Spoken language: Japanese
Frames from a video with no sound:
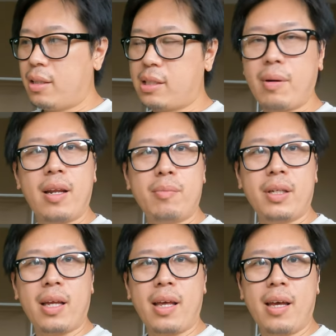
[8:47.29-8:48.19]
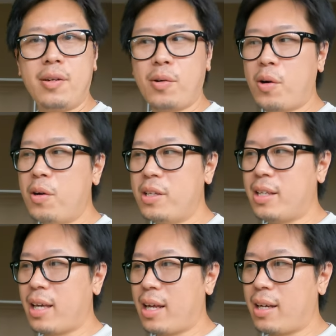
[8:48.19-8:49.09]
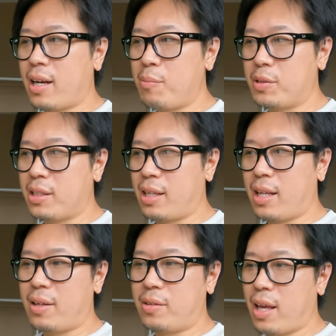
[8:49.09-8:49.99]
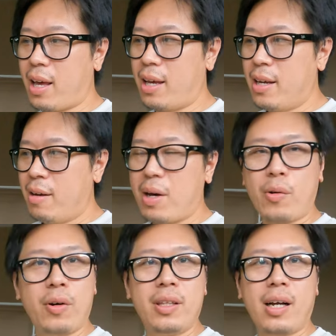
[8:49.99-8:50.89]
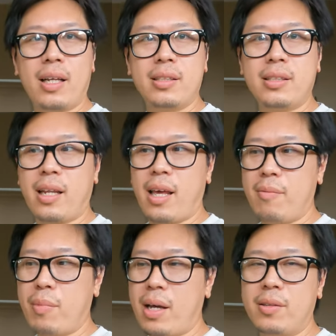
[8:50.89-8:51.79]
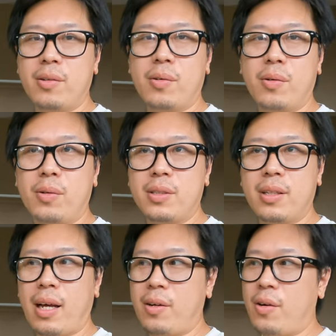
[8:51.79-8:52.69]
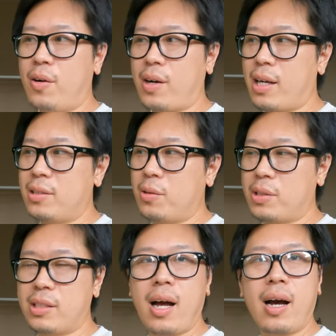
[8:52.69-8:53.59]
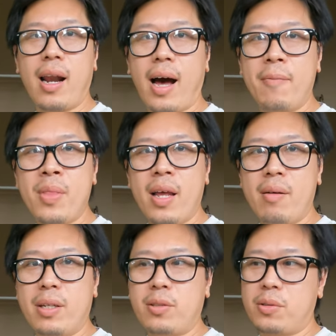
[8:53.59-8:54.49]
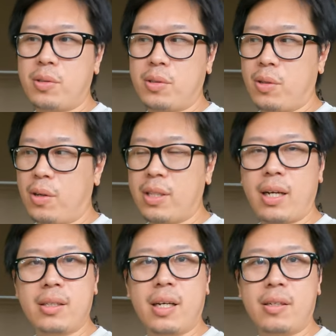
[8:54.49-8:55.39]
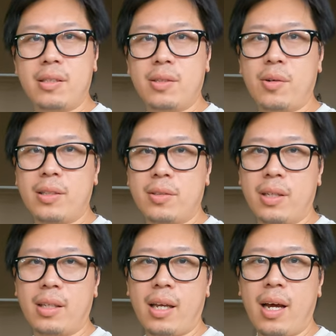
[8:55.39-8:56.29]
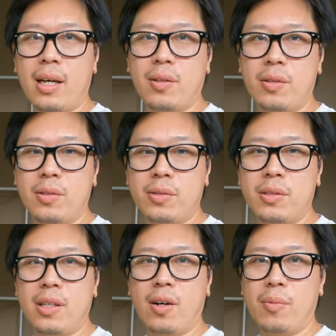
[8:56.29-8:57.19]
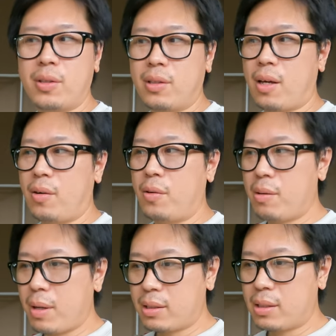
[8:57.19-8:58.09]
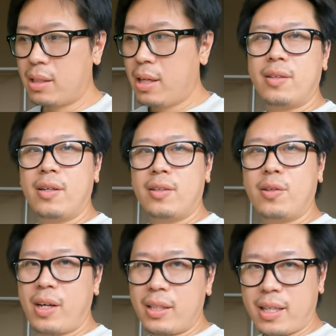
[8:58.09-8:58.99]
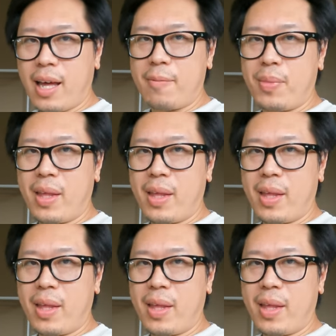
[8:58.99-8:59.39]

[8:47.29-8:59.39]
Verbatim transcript: でしばらくまたね旅行に行けないかもしれないので、まあ、こんな感じでねバイクのこうあの改造をしながら、まあ、ちょくちょくと DAX125 を遊んでいきたいなというふうに思っております。という感じで、